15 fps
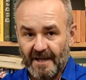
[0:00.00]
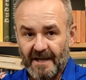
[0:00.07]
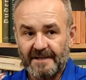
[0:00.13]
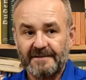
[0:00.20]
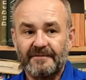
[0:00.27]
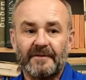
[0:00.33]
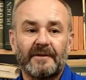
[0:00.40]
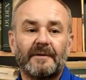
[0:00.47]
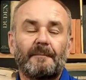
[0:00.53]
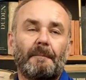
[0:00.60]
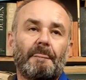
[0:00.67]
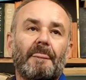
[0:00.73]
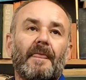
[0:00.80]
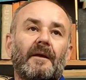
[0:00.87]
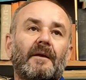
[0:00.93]
nazw,
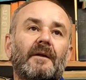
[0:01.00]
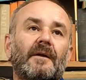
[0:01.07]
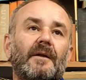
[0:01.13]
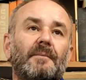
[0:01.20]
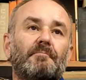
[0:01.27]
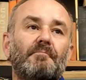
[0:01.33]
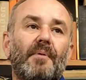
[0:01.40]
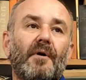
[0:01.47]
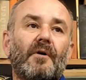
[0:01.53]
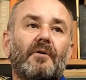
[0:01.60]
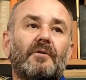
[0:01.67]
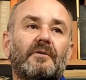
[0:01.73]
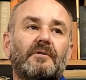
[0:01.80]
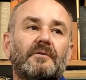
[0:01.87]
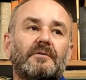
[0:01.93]

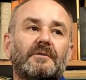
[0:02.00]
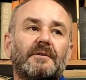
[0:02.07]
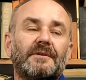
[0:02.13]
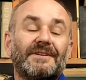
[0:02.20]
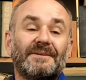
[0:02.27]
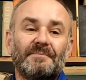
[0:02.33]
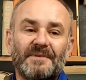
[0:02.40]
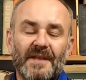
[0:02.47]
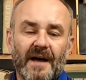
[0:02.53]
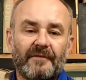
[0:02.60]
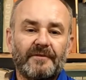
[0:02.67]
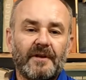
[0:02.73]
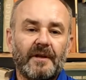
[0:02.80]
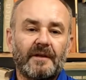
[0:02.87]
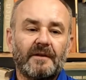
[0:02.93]
bo im
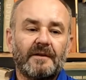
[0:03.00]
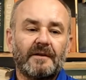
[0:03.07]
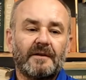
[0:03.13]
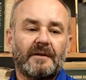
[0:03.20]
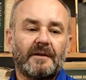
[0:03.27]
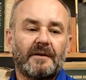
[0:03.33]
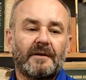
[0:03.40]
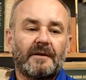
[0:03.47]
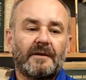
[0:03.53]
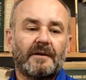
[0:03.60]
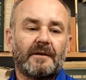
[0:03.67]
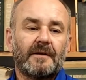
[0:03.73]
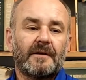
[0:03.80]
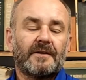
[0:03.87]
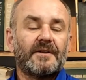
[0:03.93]
dawniej,
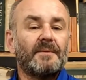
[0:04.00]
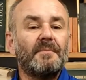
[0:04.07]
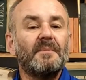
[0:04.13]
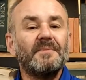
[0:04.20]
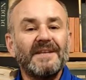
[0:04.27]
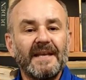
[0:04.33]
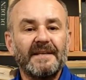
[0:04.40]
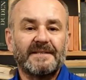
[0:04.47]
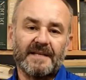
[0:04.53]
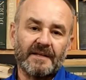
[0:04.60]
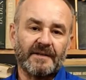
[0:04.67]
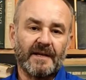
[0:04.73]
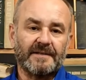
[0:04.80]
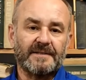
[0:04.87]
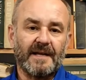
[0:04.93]
tym mniej
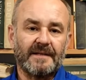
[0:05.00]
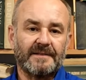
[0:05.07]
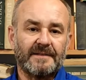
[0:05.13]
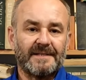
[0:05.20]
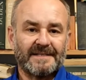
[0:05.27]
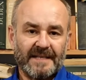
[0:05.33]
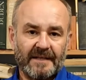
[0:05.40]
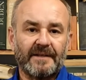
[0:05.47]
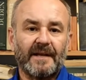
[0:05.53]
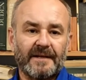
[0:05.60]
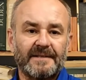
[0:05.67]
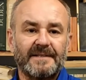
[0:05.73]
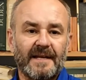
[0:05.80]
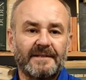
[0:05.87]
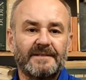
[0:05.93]
standaryzacji.
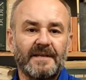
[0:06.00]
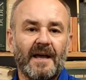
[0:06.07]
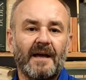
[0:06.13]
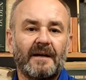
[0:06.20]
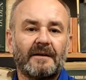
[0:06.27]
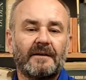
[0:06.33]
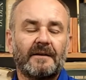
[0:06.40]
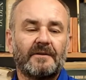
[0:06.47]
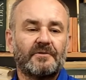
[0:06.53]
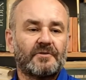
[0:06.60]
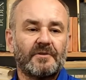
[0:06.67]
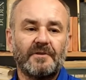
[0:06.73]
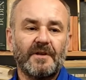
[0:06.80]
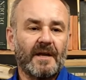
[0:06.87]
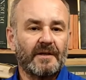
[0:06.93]
Standaryzacja,
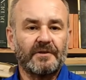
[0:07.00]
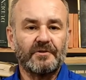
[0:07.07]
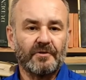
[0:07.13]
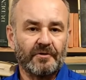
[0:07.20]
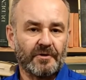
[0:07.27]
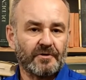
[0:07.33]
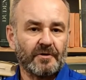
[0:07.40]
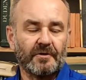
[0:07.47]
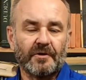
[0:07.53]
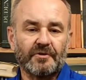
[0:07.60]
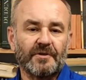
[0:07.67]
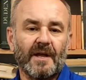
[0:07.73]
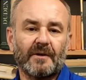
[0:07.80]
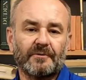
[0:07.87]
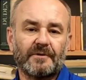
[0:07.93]
czyli jakiś określony
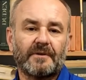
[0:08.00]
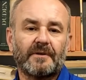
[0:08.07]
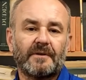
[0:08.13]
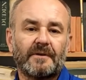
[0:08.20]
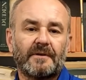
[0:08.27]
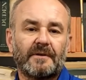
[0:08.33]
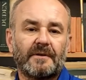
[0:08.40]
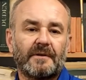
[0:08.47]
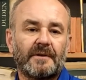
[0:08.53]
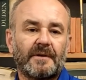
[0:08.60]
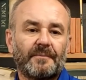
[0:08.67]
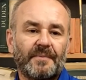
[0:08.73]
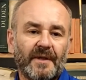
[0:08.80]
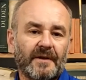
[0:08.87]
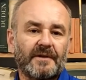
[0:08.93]
kształt
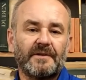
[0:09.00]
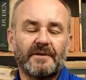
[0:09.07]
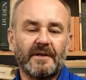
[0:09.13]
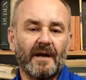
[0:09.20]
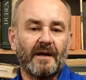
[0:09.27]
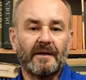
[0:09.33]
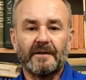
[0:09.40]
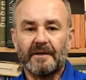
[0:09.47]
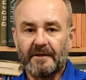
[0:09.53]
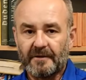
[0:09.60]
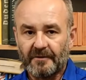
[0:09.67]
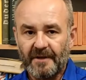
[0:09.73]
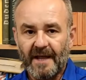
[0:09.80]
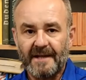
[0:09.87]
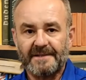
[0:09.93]
piernika,
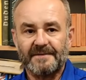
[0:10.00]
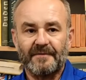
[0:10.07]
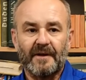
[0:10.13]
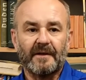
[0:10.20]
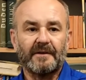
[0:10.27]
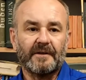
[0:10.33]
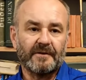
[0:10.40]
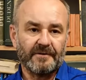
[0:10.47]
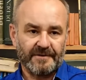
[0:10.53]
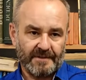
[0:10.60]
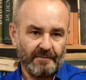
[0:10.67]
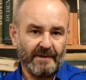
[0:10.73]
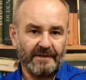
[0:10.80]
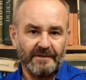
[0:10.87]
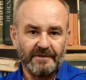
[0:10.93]
jego nazwa, jego
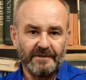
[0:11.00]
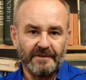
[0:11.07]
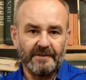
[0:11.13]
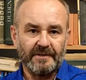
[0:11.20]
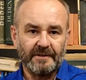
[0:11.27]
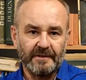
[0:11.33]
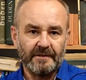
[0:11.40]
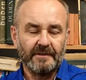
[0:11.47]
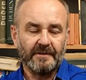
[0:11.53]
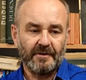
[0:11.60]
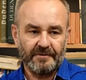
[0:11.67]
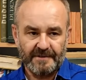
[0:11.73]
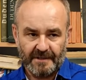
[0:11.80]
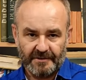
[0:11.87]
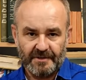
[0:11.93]
składniki,
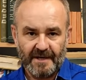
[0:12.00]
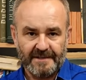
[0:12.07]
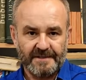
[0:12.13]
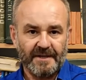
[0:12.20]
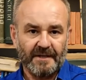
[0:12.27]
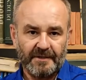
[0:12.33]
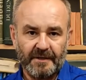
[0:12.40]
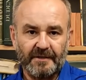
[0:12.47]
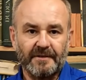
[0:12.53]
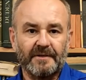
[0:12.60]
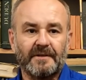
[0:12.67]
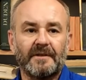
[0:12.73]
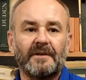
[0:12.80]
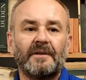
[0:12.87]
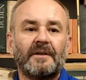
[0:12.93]
rodzaj ciasta,
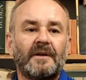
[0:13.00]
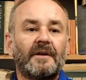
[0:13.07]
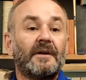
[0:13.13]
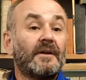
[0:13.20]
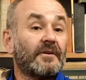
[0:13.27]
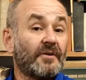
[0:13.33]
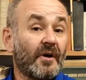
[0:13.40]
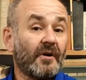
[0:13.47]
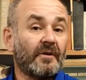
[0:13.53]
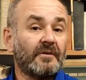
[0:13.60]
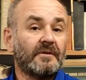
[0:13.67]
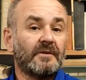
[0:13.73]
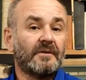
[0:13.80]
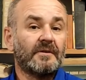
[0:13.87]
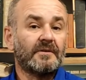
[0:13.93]
techniki,
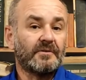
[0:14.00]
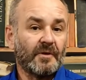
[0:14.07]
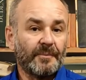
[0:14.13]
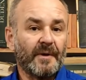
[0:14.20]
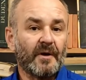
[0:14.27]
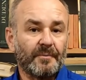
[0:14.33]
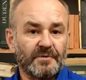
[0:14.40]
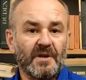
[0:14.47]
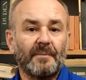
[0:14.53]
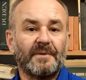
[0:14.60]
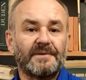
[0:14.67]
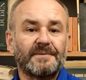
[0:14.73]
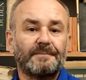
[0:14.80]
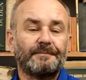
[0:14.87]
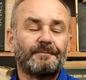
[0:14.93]
to dopiero
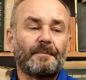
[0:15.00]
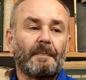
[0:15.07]
przemysł.